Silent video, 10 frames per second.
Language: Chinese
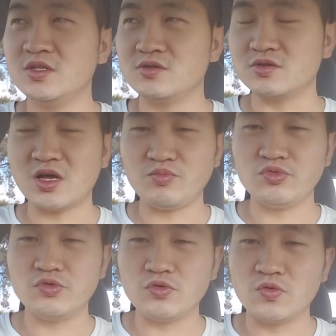就是它
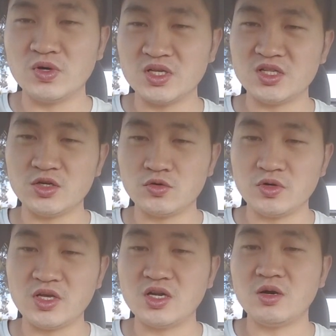不如国内那
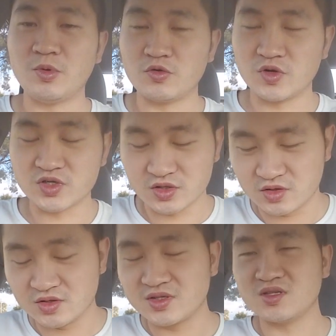种利乐包装纸
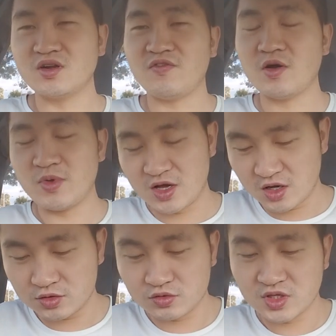盒撕着方便
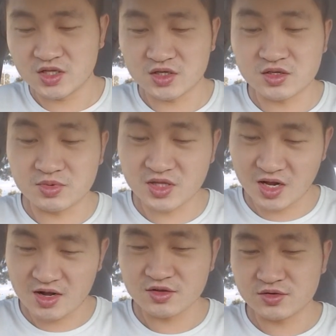啊。昨天那视频
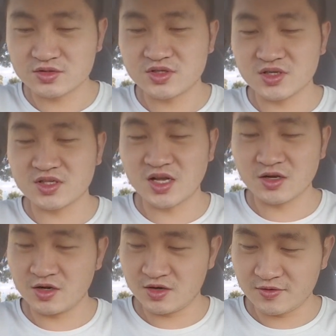大概就这
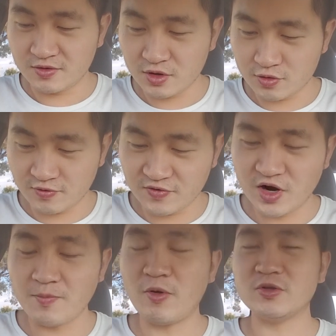三个内容，非
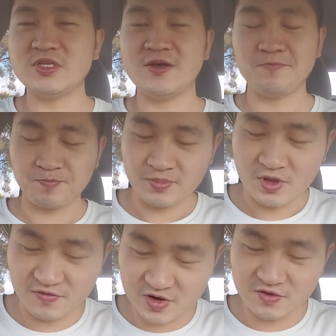常抱歉，
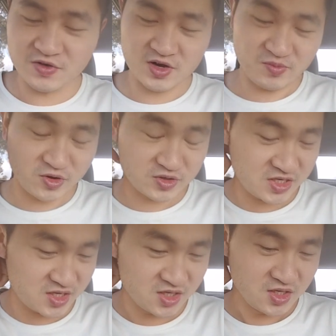非常非常抱
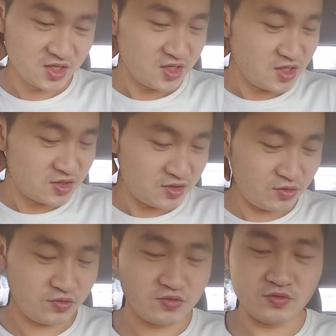歉，
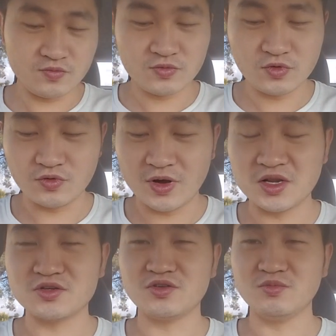录录完
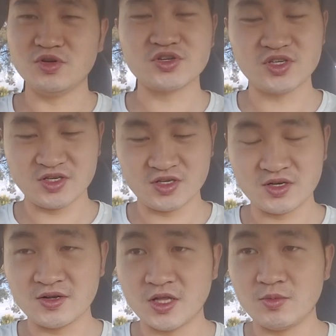了之后没有声音
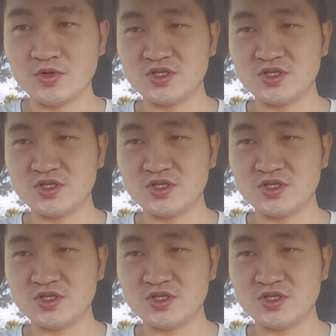啊。那我们